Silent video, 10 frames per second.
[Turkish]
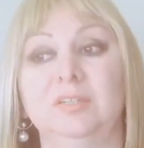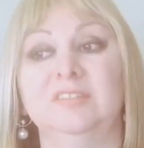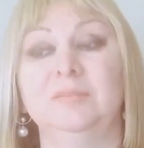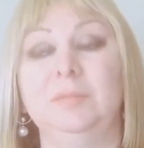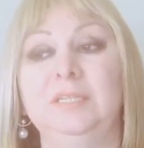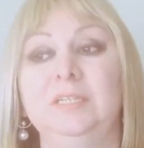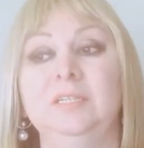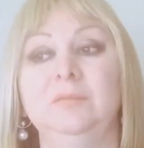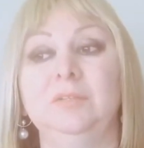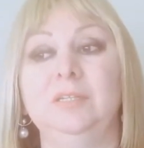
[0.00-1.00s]
Kasım
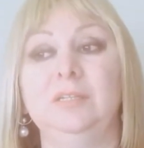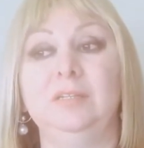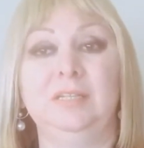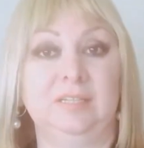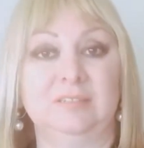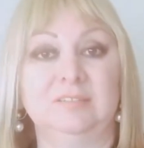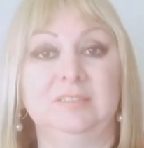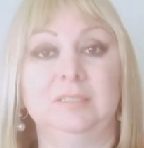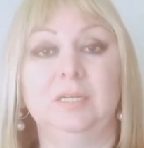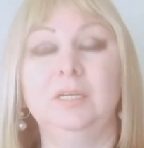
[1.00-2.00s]
ayının ilk
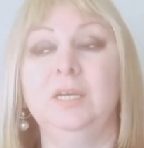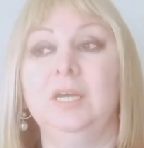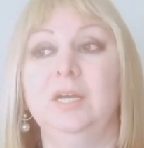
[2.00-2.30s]
yarısında.